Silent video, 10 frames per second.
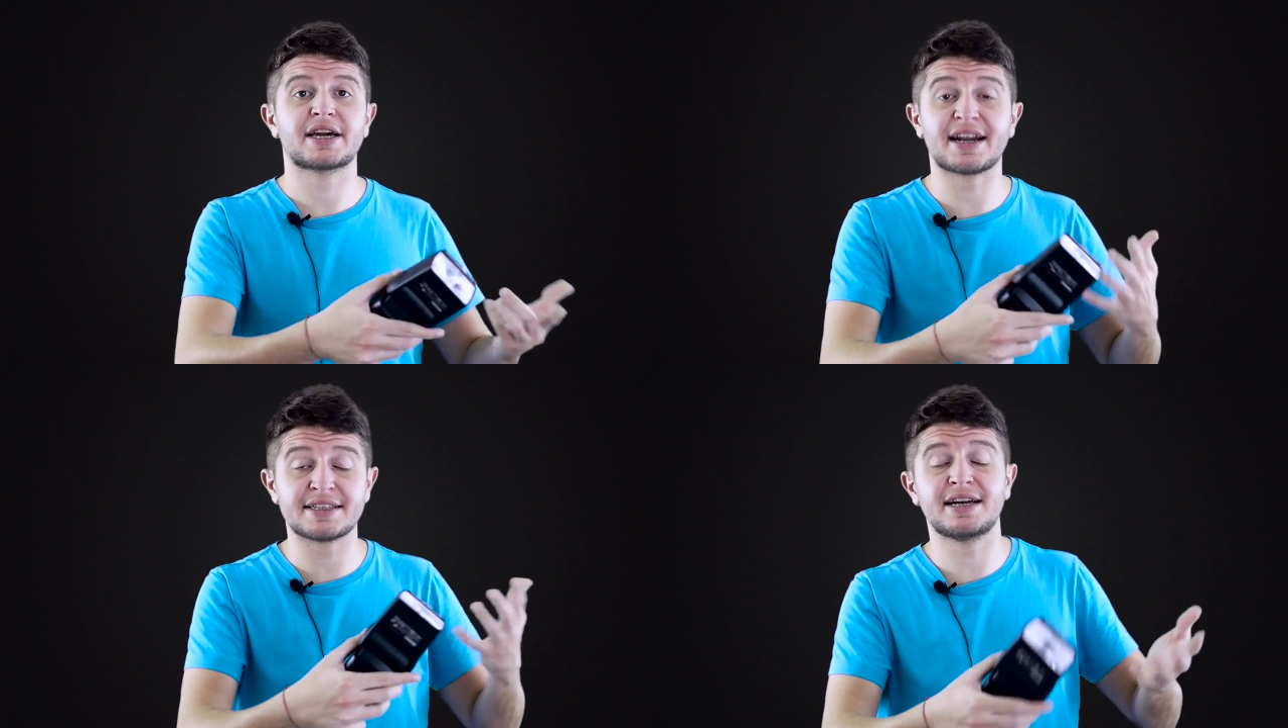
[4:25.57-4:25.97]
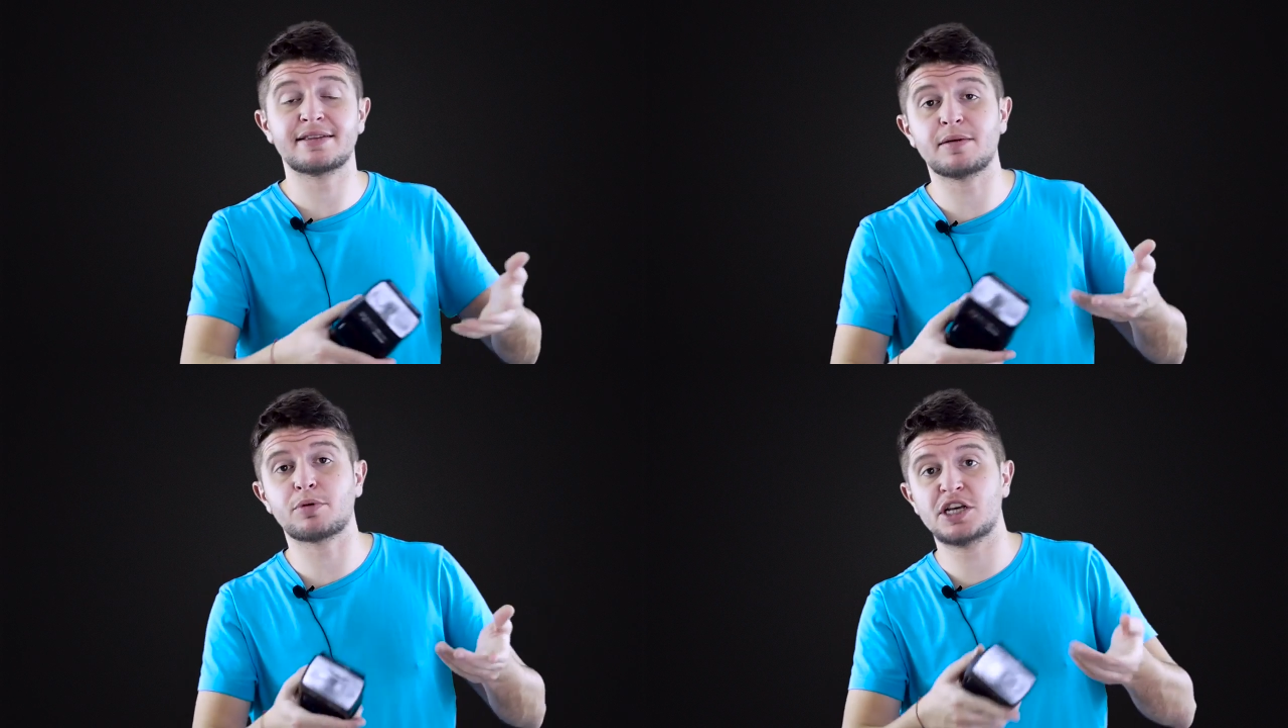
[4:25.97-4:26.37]
grazie
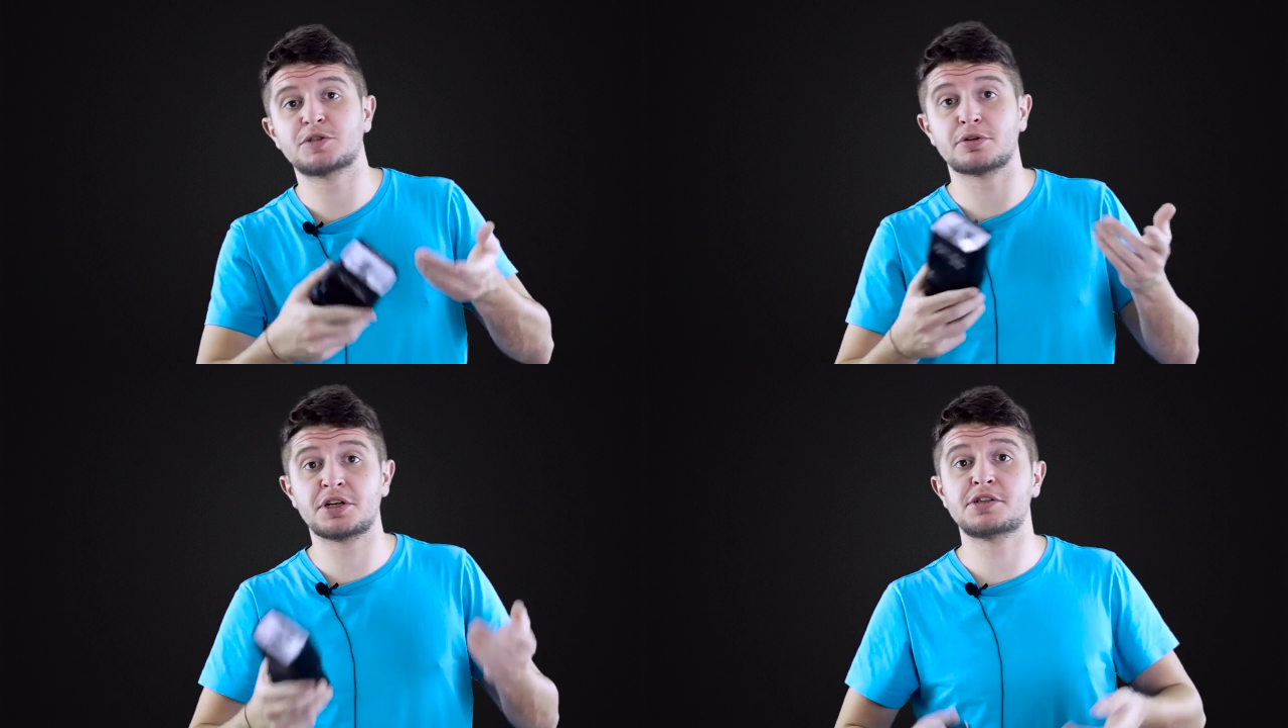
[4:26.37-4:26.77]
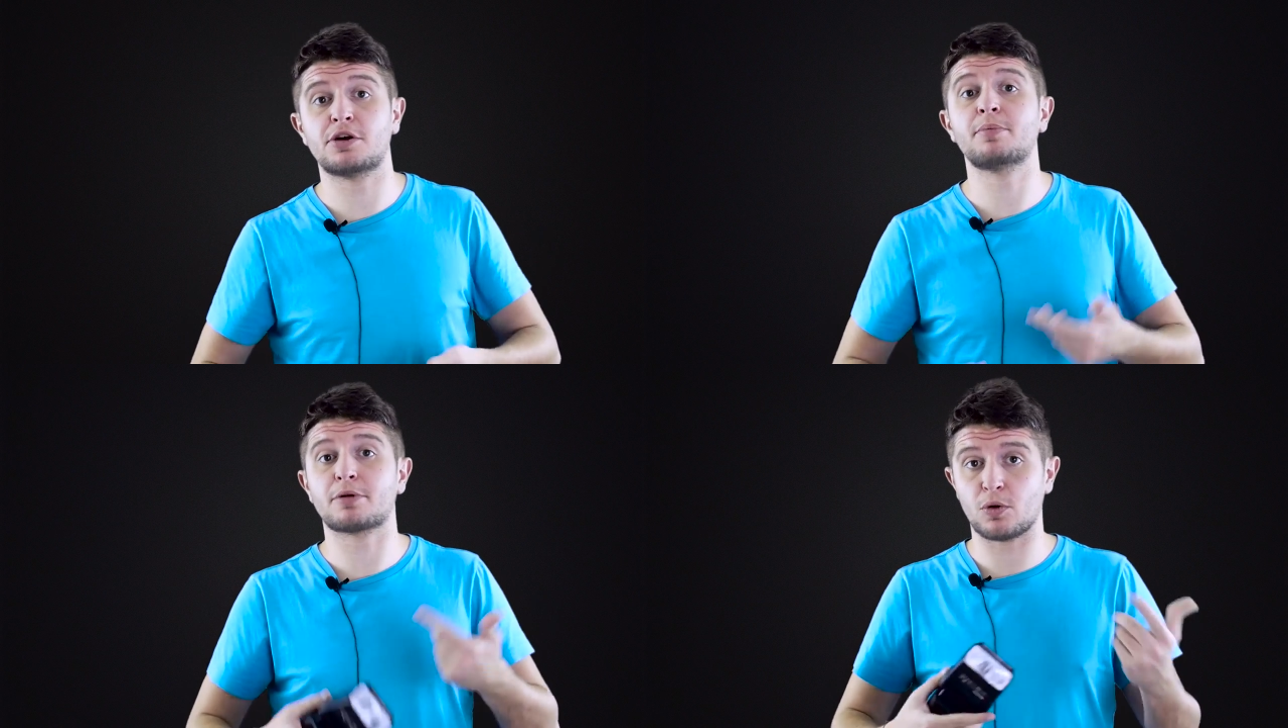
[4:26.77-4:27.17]
al tempo di
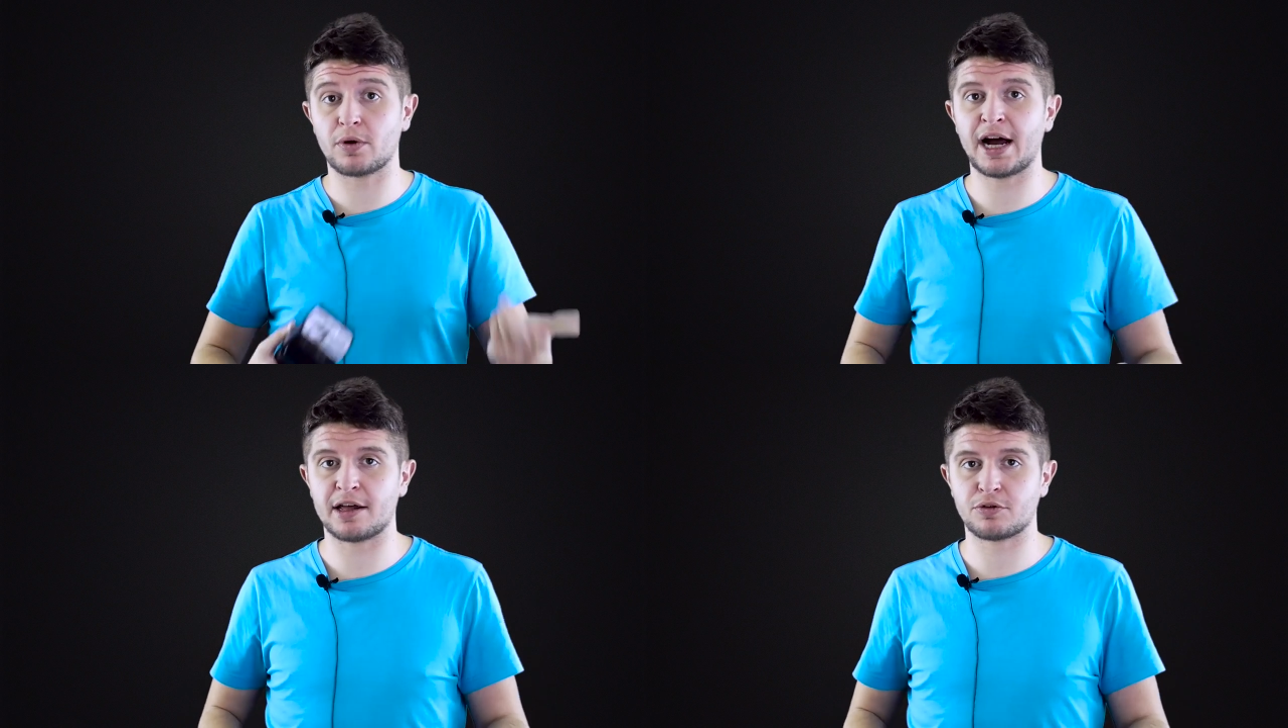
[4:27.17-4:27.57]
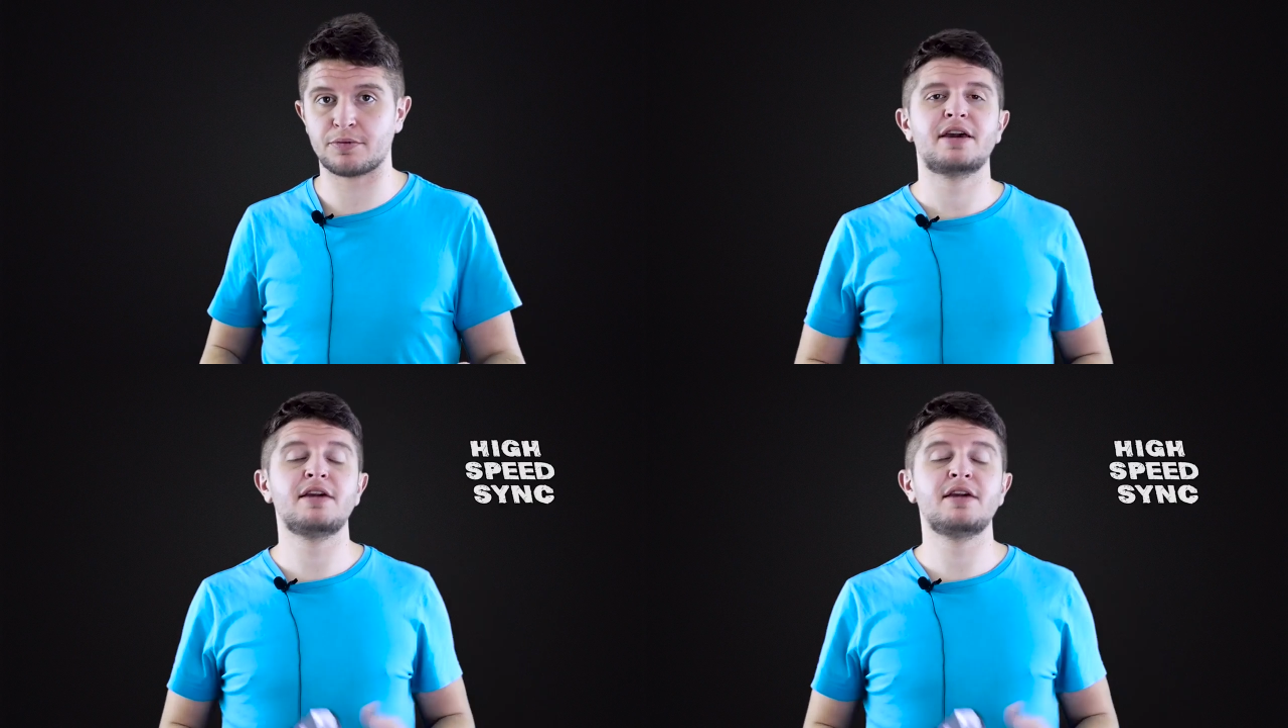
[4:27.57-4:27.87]
esposizione prolungato.